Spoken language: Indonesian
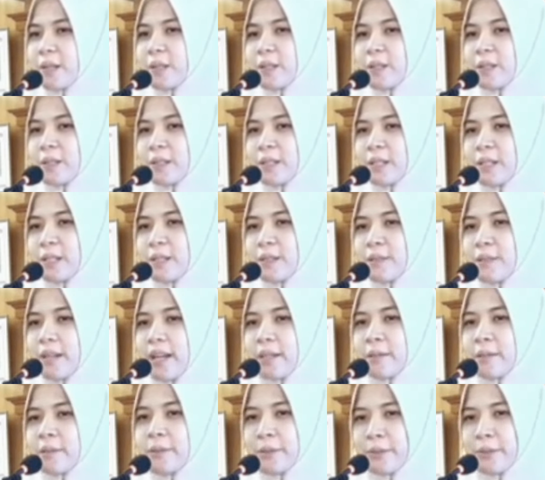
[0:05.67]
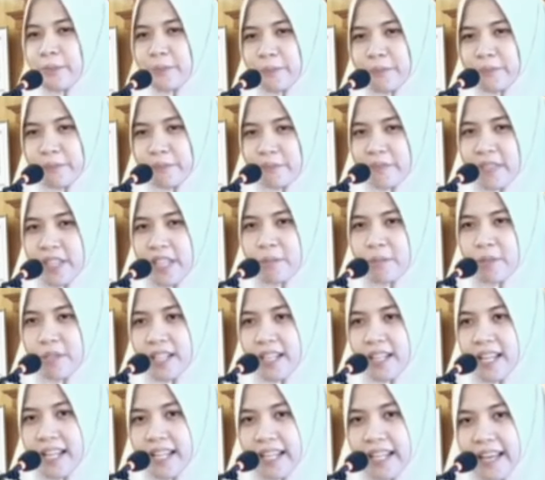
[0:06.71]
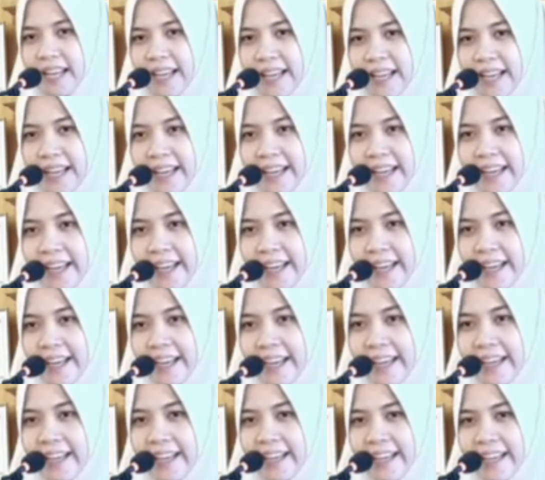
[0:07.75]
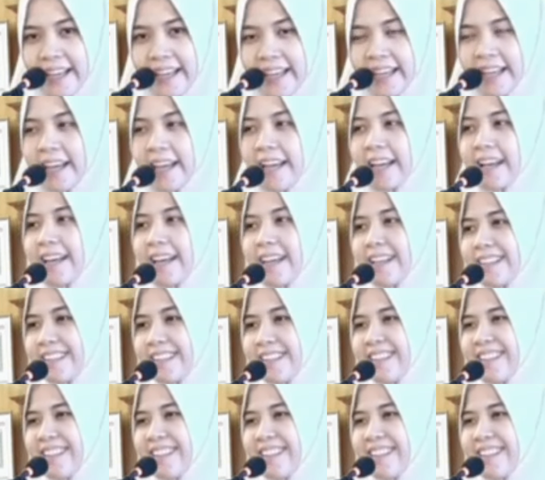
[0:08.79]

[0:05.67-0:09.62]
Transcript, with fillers: radhiyallahu anhu. Ibu kenal nggak? Enggak.